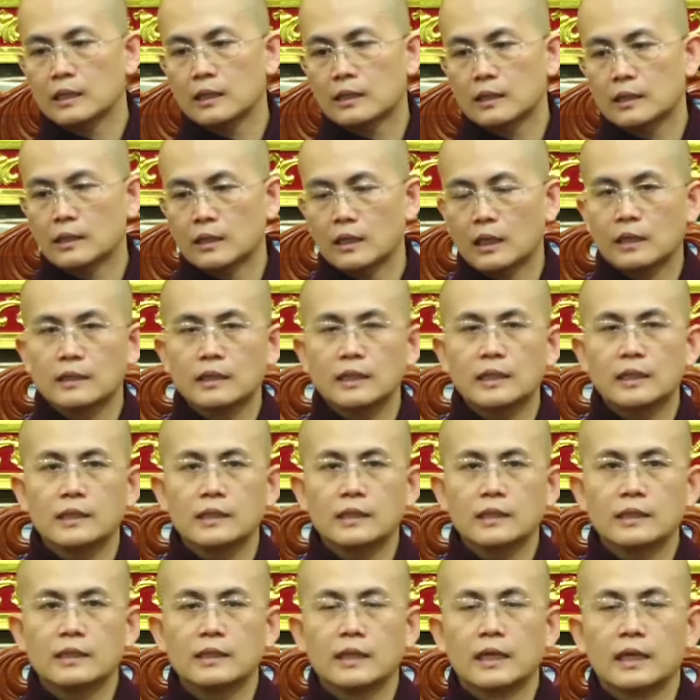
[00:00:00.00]
uh,
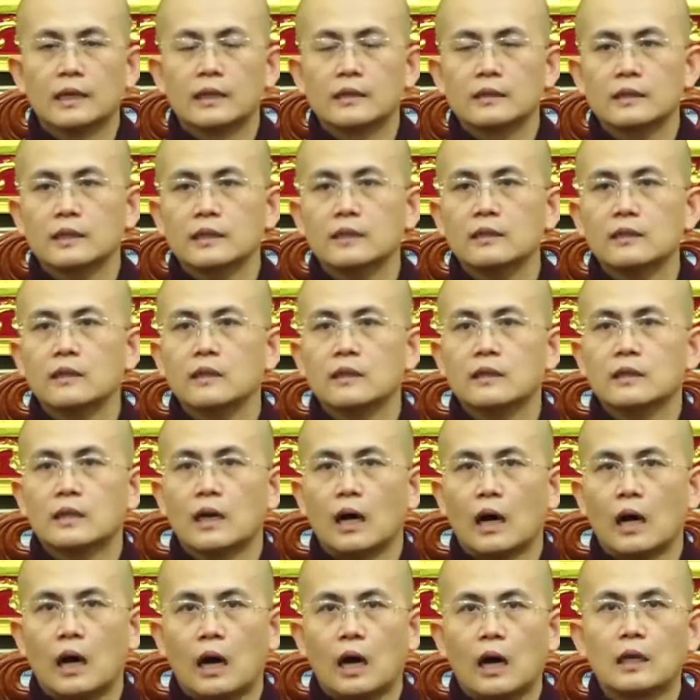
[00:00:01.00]
đi đến cái nơi
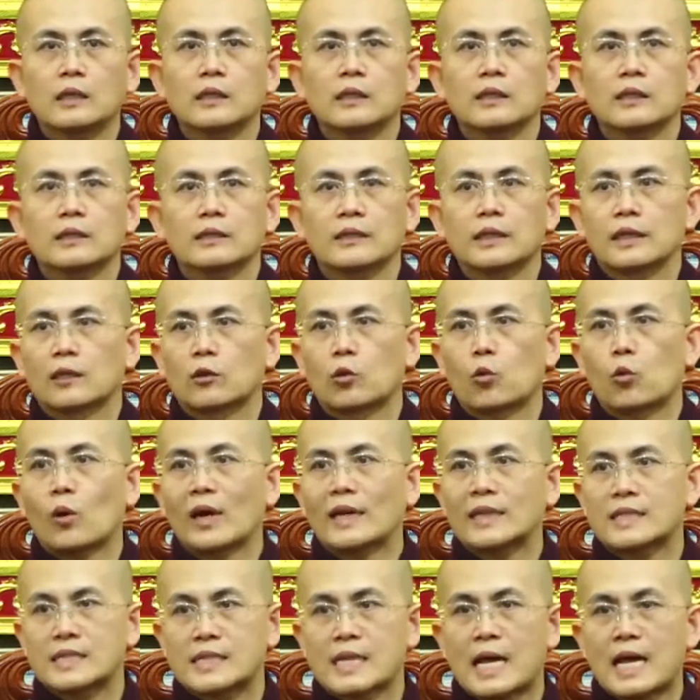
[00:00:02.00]
ấy để
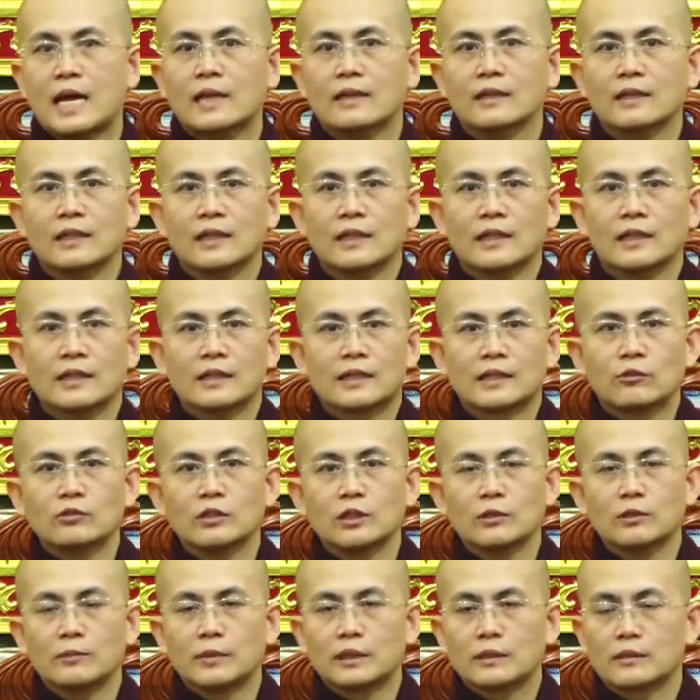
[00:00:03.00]
quan sát nếu
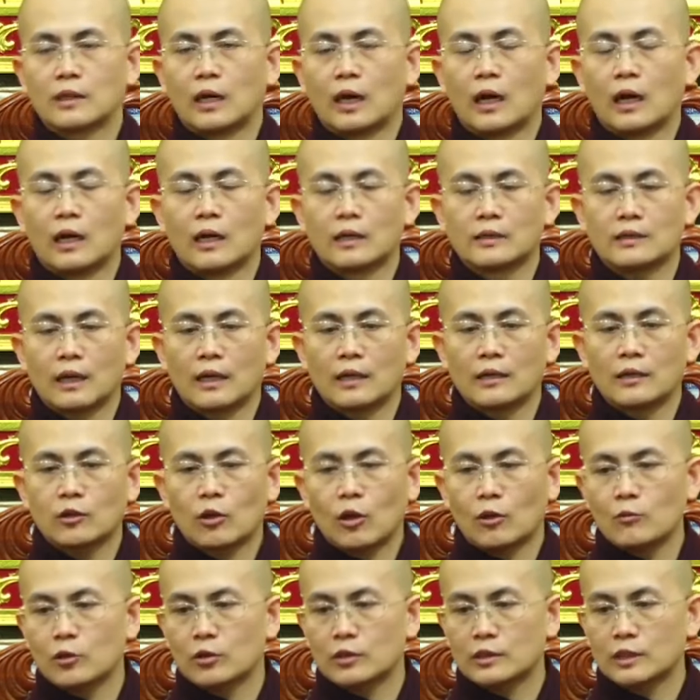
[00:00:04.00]
như mình uh, thấy
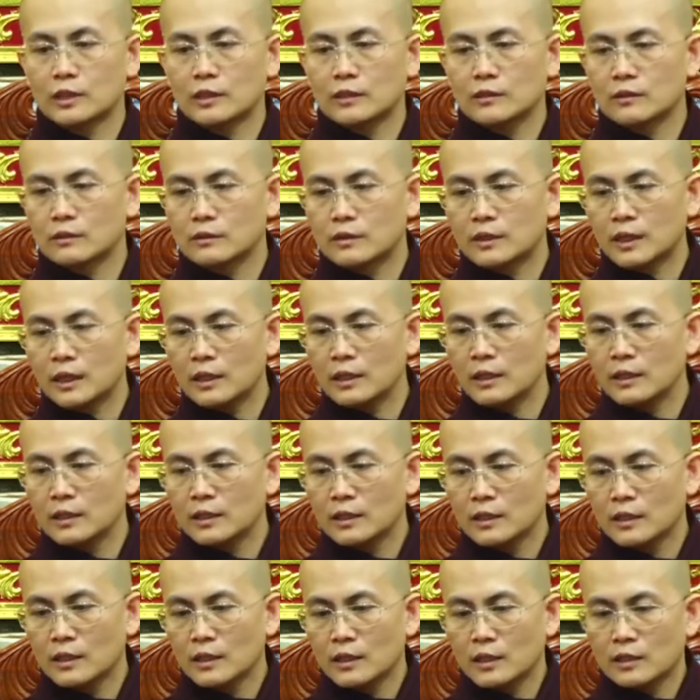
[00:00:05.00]
có một cái tử thi
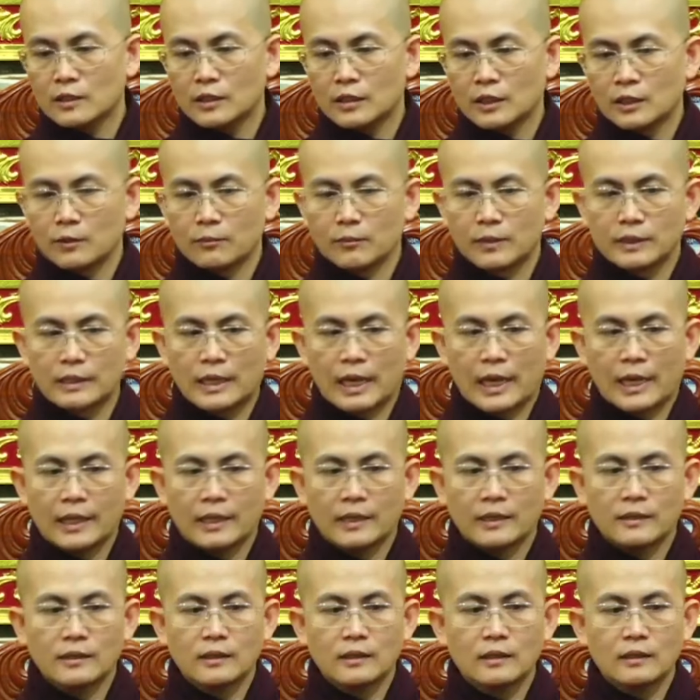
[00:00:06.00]
thì mình
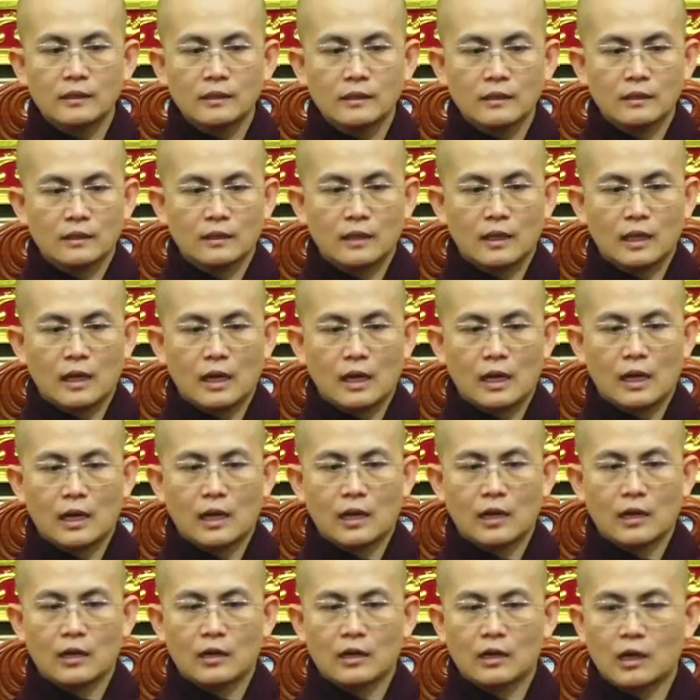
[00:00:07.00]
hãy đứng
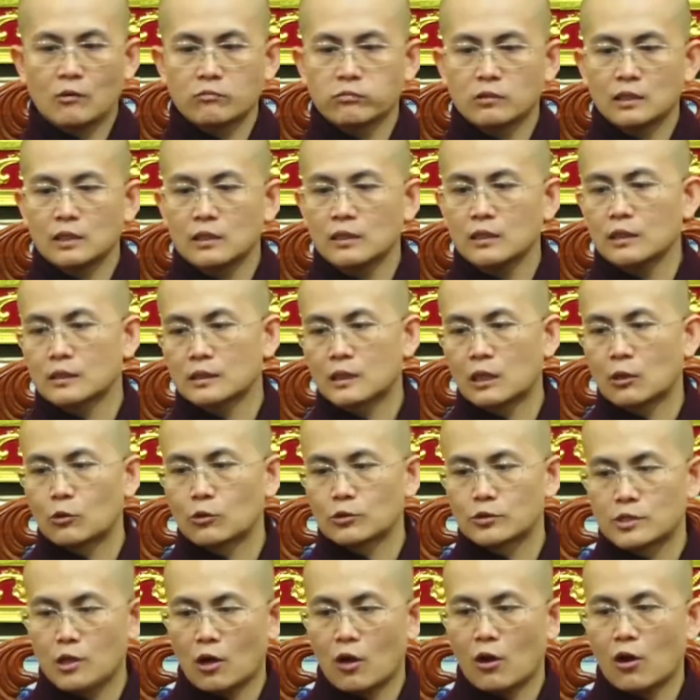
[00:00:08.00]
uh, không đứng ở
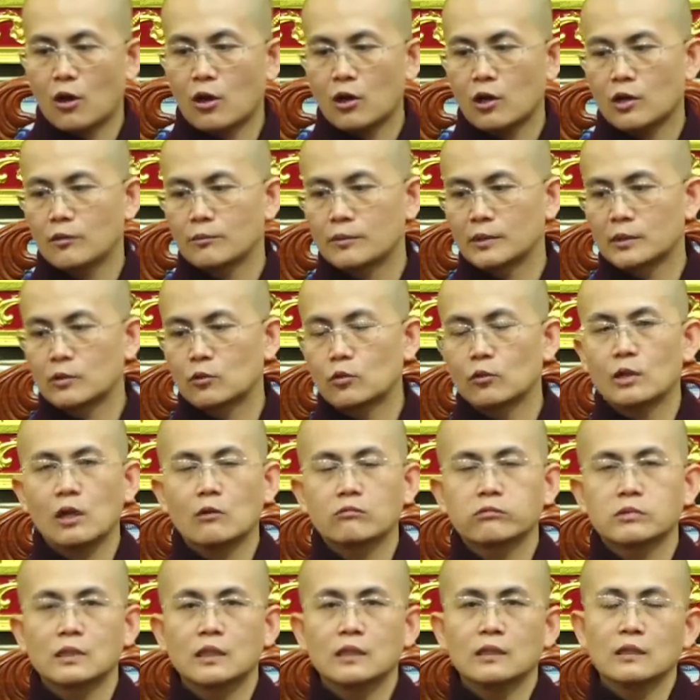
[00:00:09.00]
đầu gió mình cũng
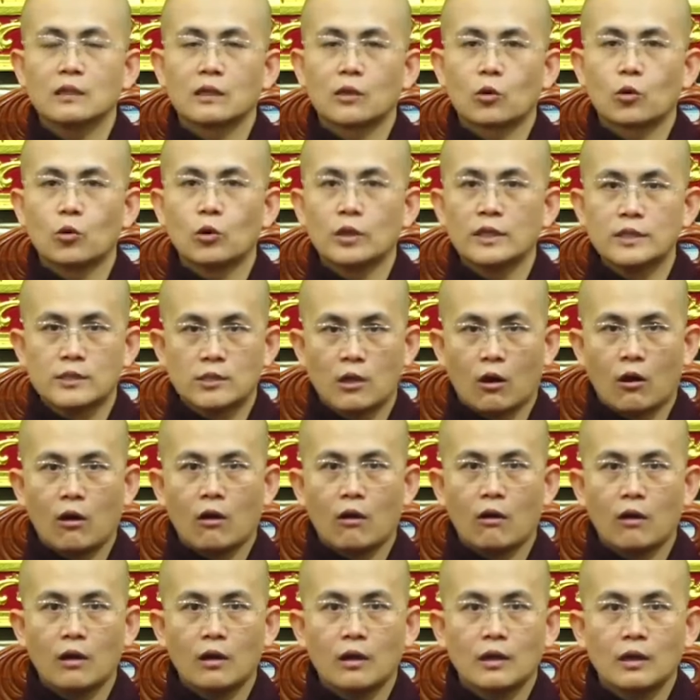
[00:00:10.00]
không đứng ở cuối gió
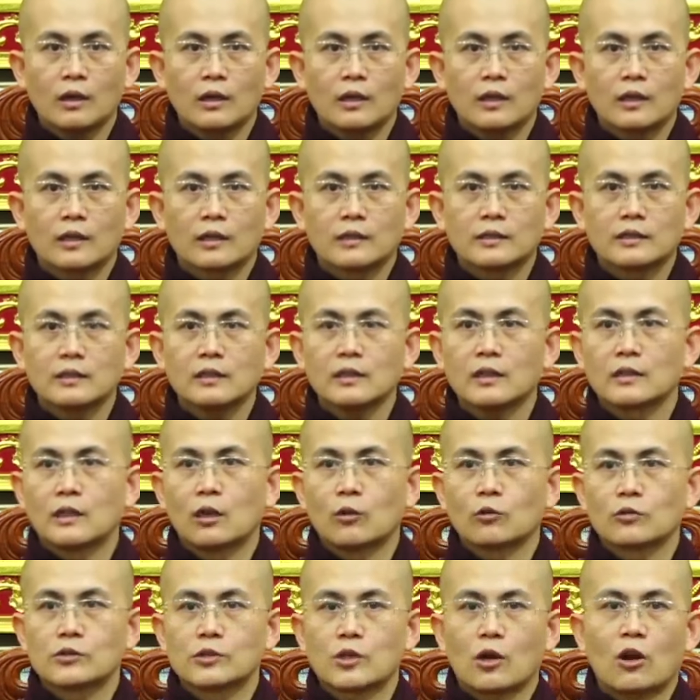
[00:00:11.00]
đứng ở
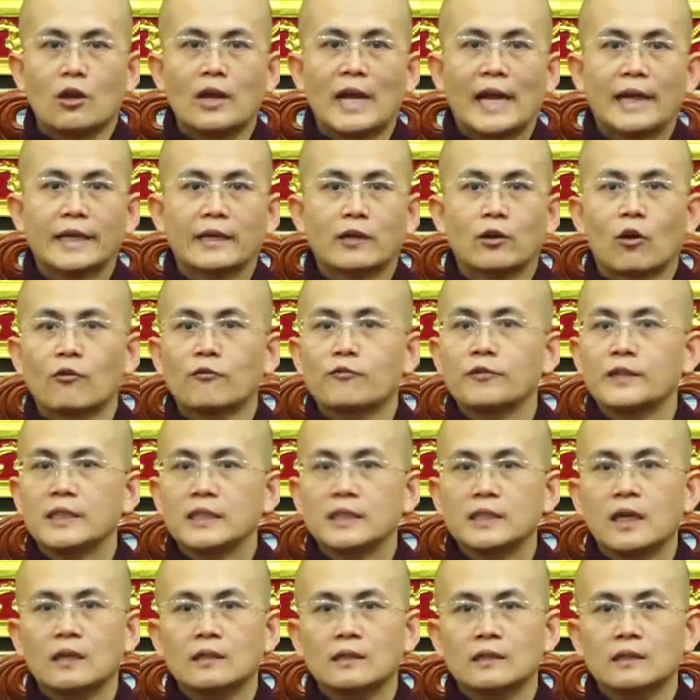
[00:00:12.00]
đầu gió hay có phi nhân